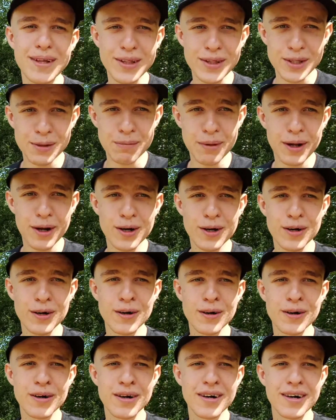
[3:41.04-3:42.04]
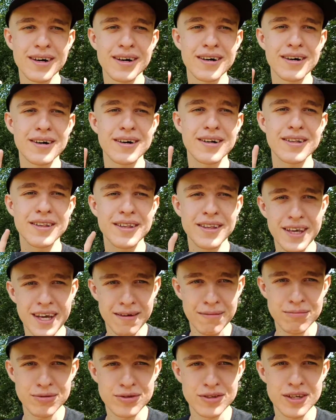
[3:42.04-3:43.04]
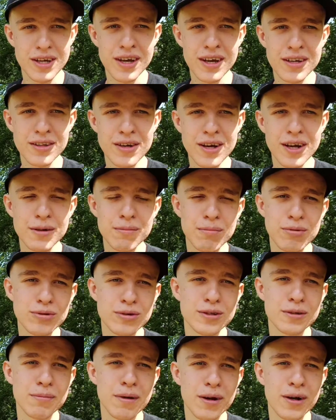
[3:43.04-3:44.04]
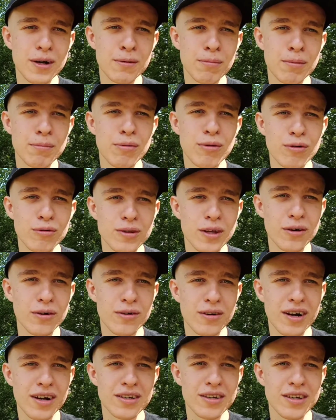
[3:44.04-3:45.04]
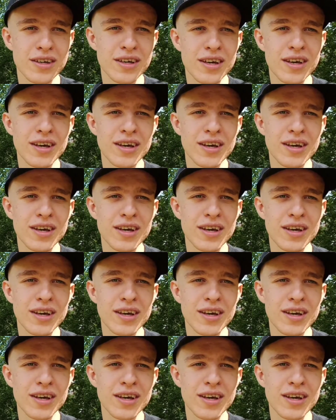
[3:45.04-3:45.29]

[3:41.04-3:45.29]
dobrego dnia Wam życzę, no i po prostu dobrego popołudnia kochani,